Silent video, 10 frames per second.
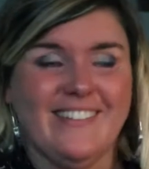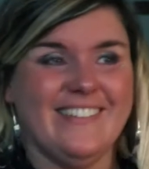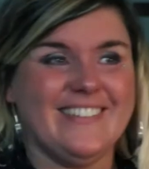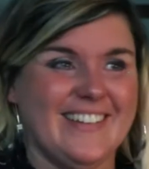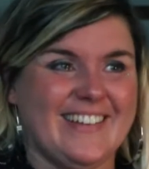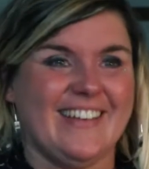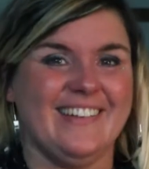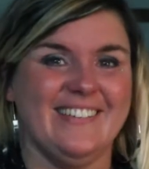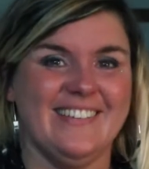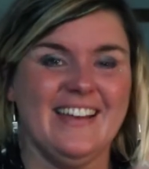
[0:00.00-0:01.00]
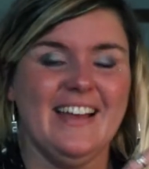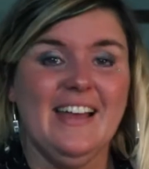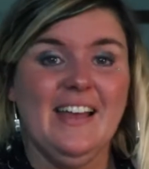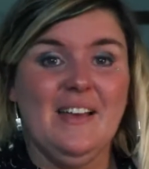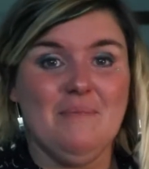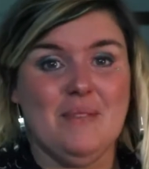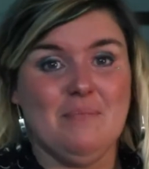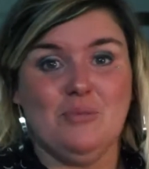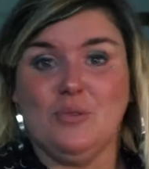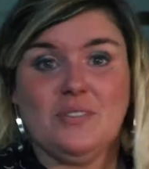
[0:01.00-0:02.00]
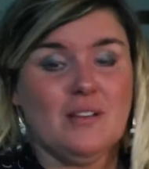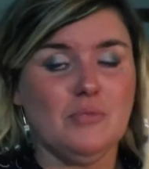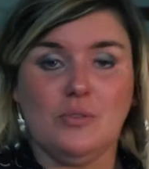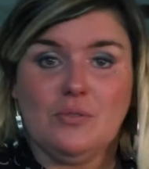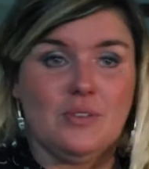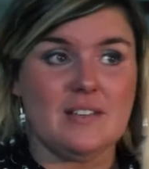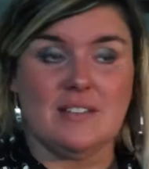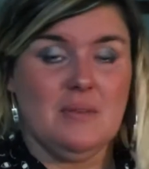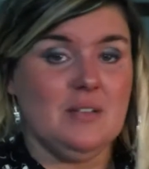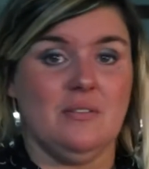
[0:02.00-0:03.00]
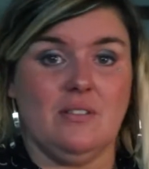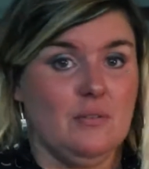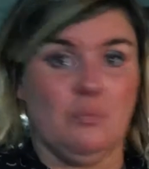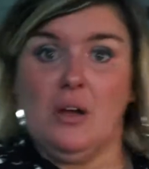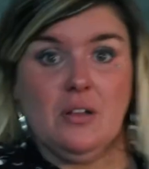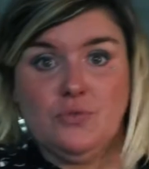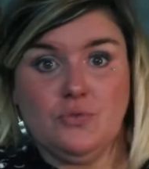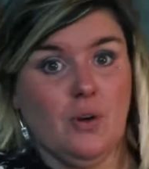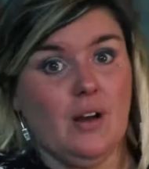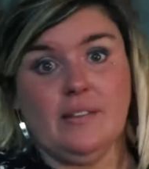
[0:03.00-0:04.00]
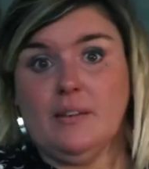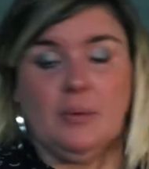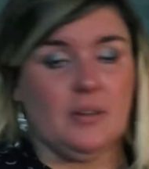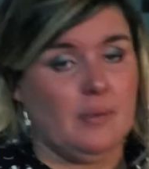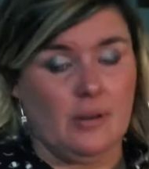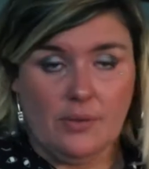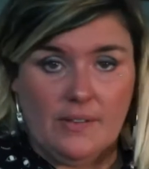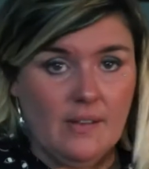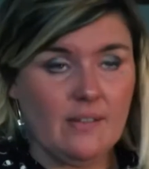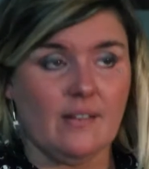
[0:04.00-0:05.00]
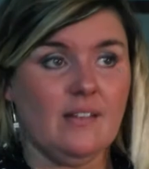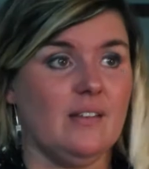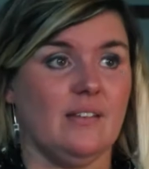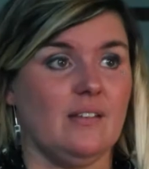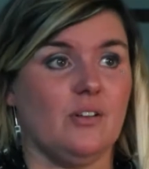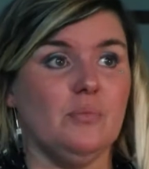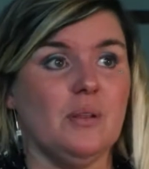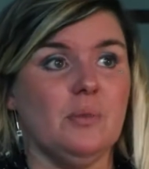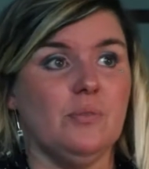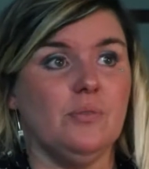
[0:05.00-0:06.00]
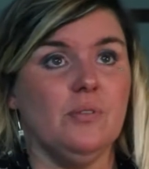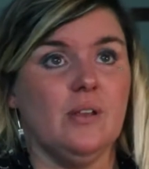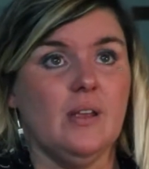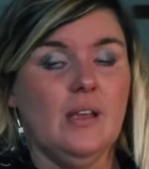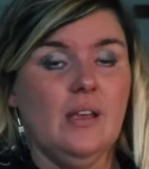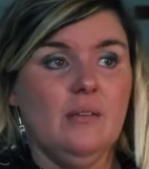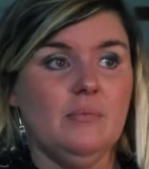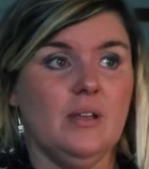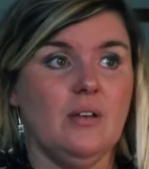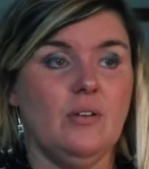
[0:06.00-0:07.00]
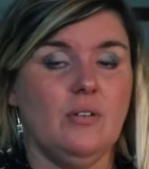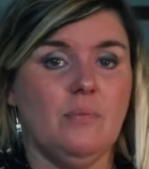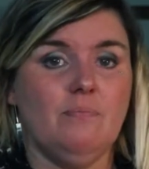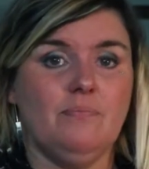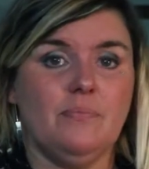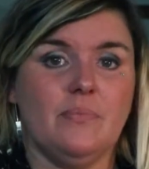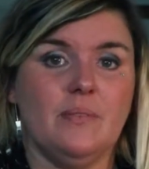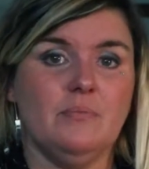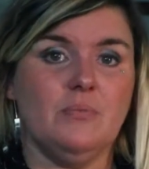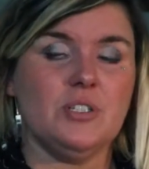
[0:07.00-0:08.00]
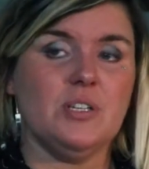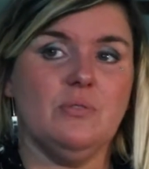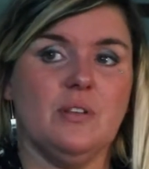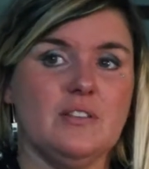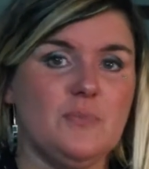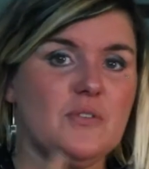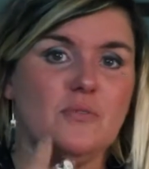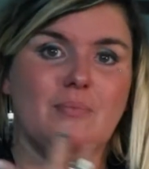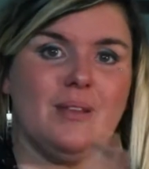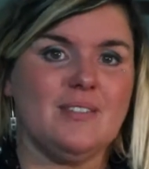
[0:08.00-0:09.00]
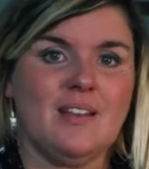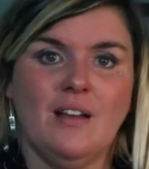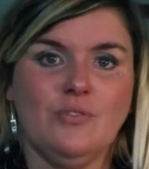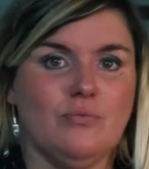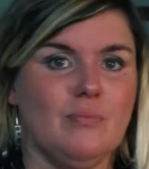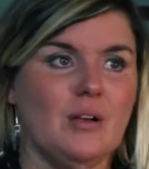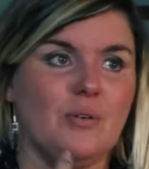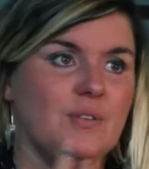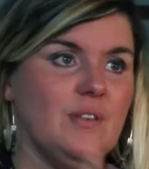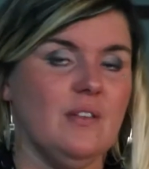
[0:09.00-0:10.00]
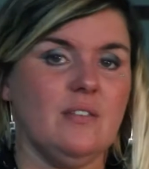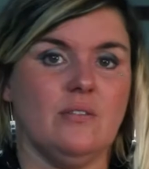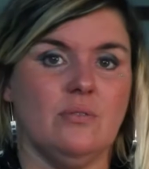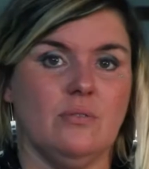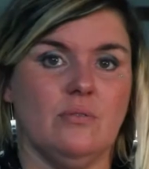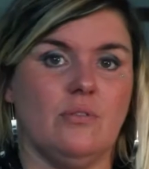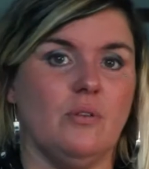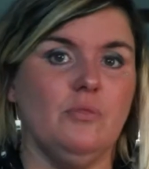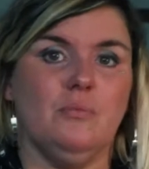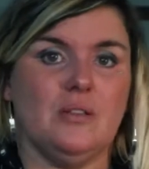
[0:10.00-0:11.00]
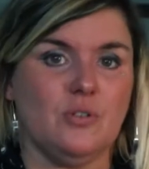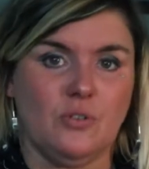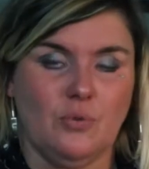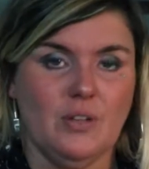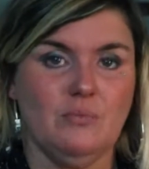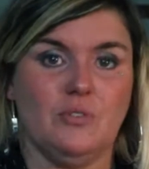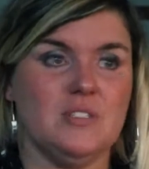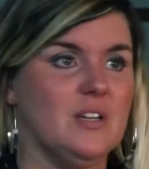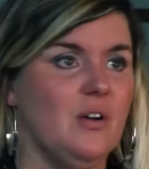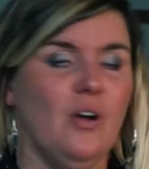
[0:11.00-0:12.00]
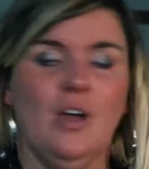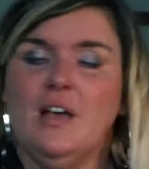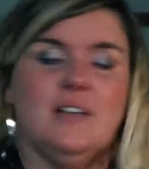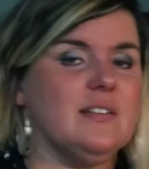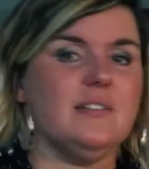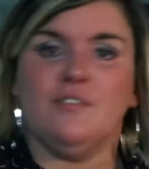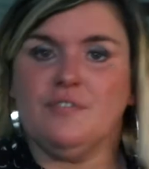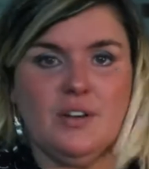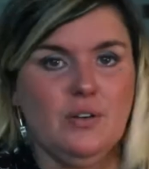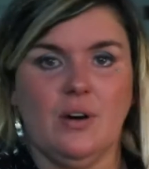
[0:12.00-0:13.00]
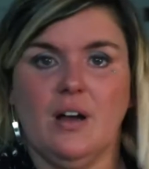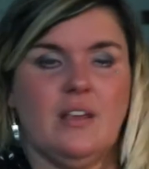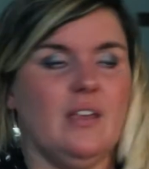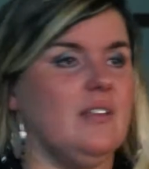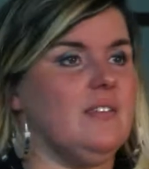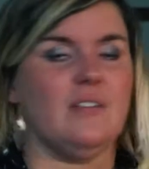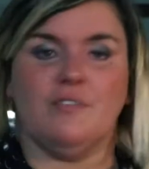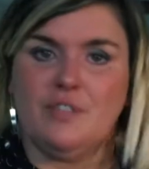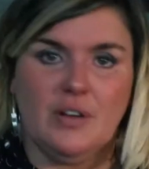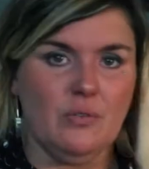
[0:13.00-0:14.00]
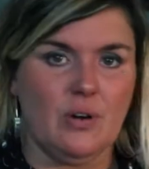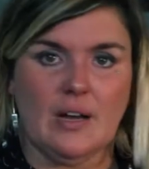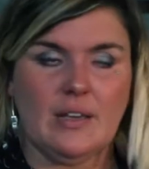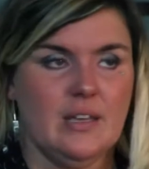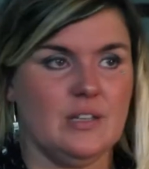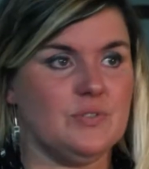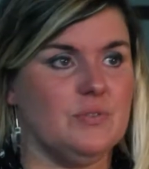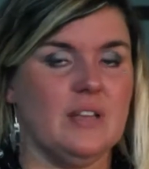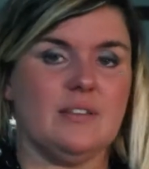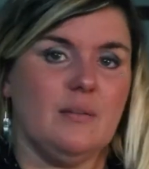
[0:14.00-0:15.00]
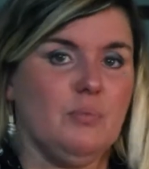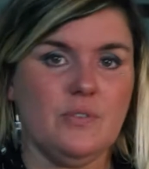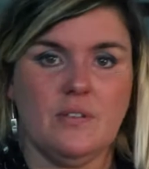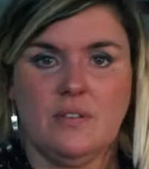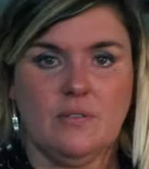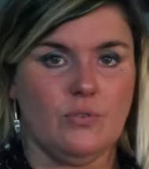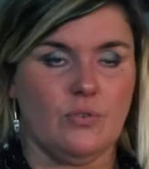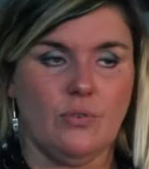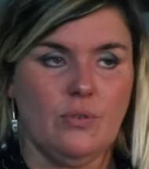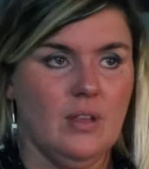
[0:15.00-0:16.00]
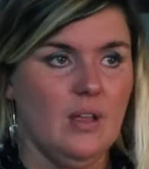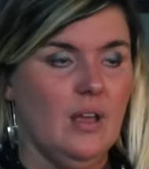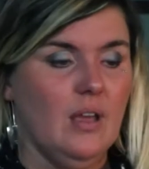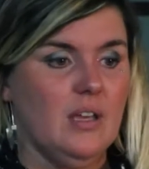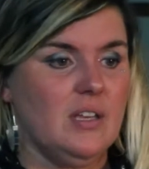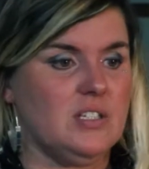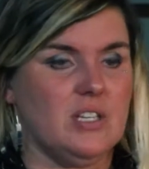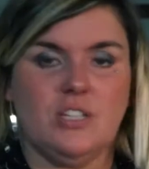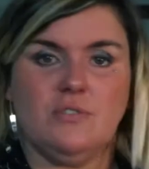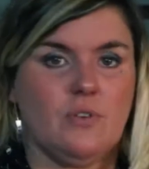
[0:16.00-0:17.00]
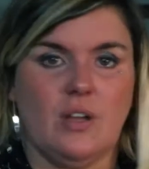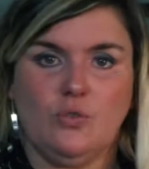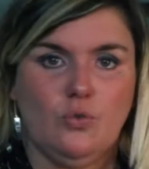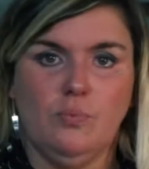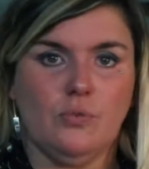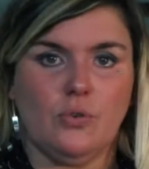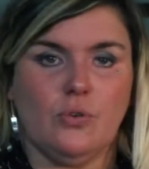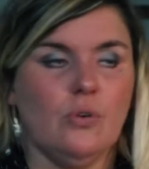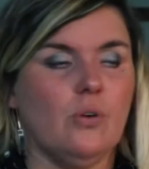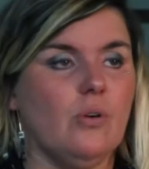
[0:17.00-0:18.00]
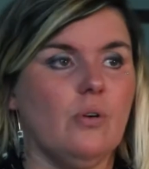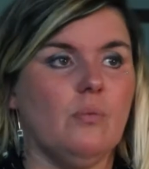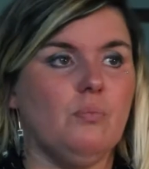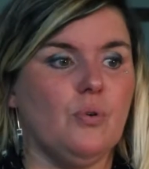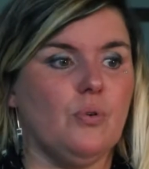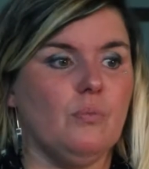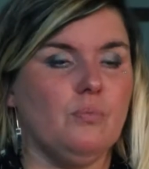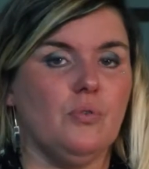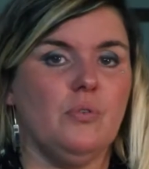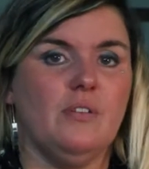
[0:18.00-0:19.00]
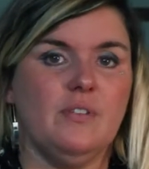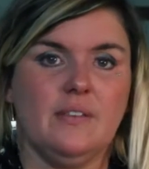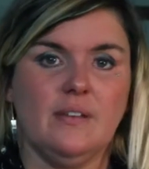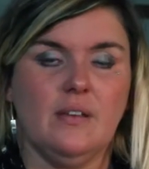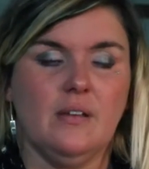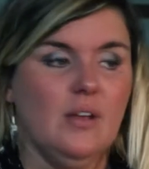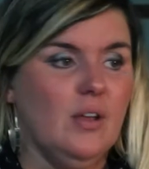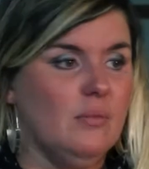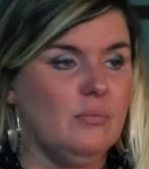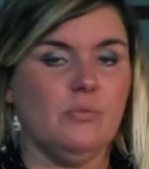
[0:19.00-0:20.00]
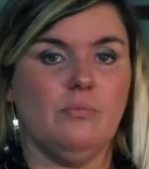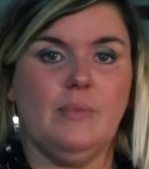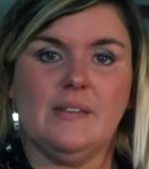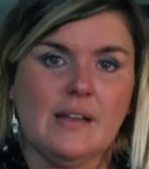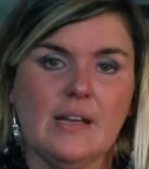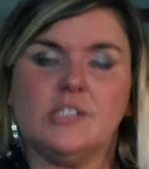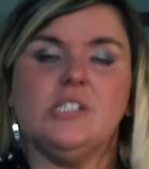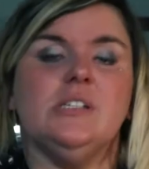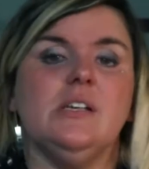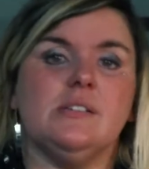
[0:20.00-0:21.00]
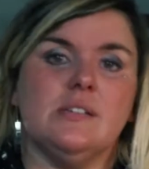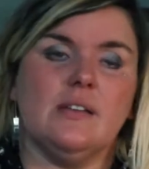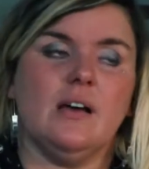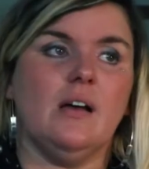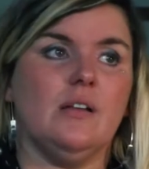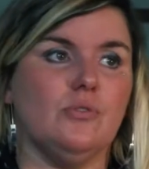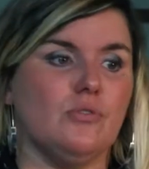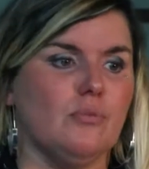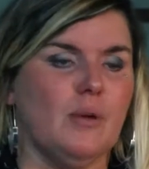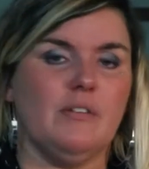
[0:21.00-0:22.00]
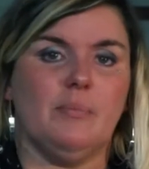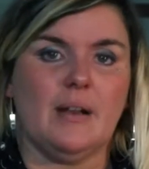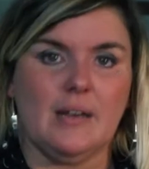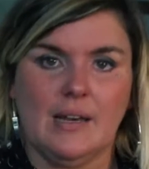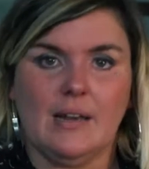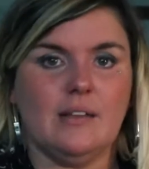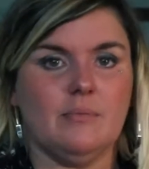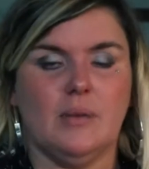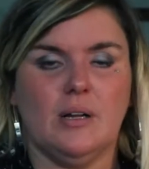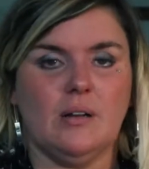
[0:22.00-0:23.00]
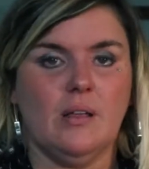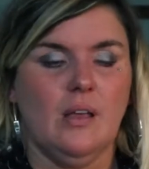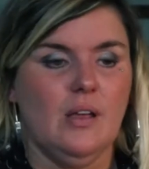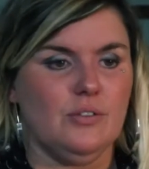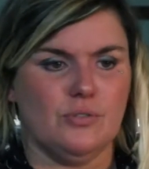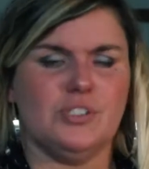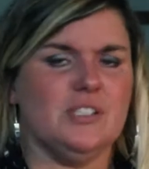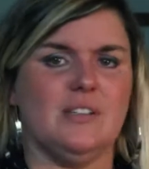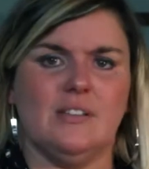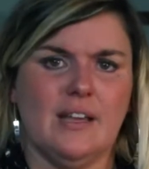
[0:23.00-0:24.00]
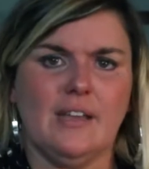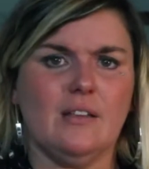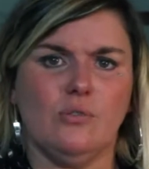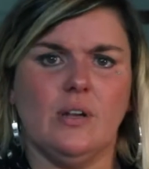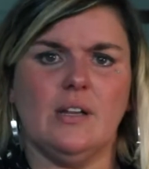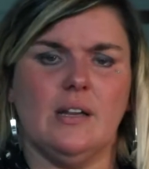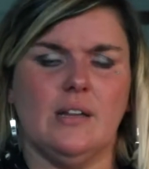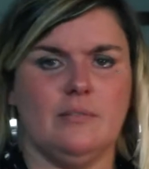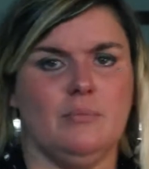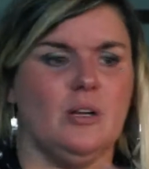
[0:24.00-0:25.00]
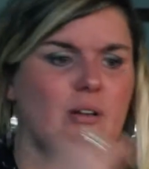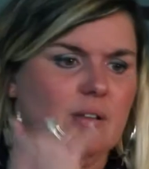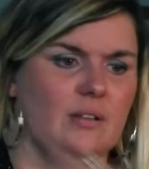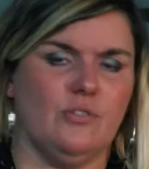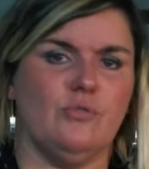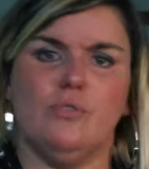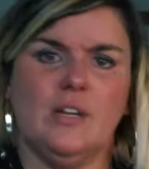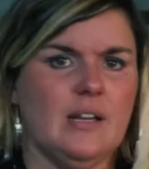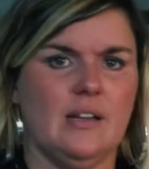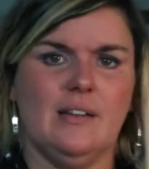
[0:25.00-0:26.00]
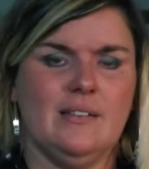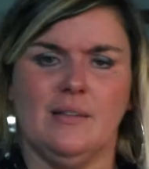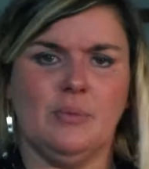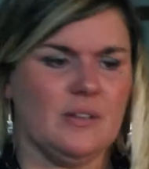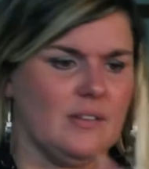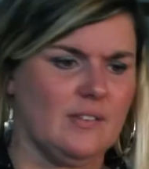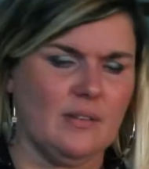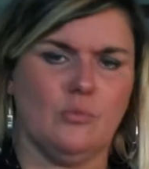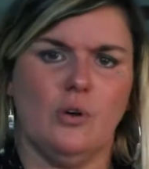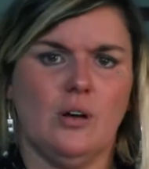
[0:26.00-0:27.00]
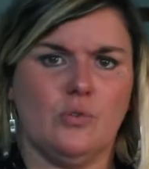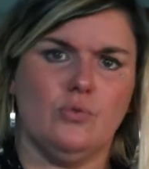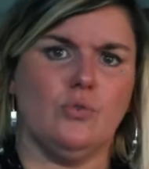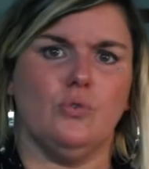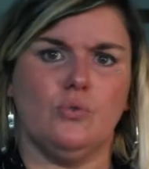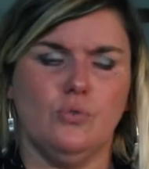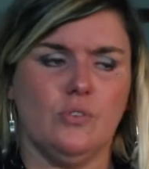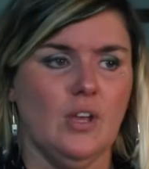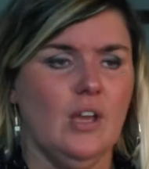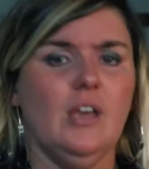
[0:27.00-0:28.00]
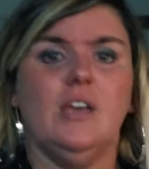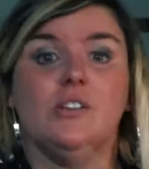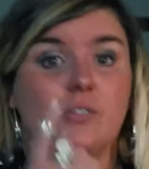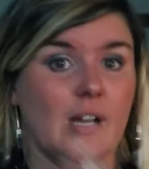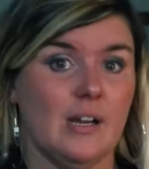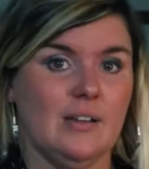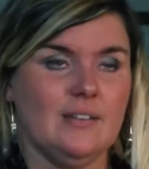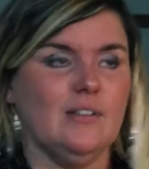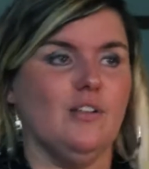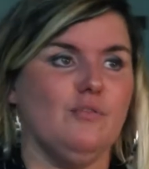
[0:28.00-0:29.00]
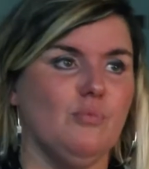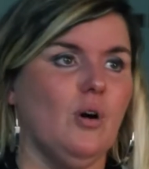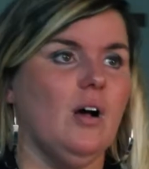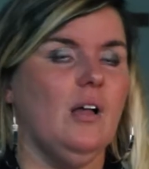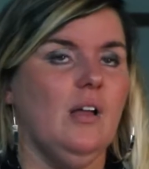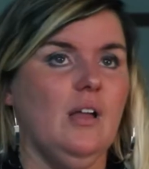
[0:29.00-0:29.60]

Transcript: c'est le cas de le dire. Mais pour autant, mon eczéma ne s'est pas du tout arrêté pendant ma grossesse. Hein. il était comme d'habitude. Mais moi, j'ai eu une espèce de mantra toute ma grossesse et de, comme une méthode couée de me dire euh, cet enfant, il n'aura rien, cet enfant, il n'aura rien. Je voulais être très positive sur lui et je dirais, je ferais tout pour, que, pour, lui éviter mes allergies, etc. Donc, on m'avait parlé de l'allaitement. Donc, j'étais une ayatollah de l'allaitement et je voulais l'allaiter pendant six mois, coûte que coûte, et je l'ai allaité neuf mois.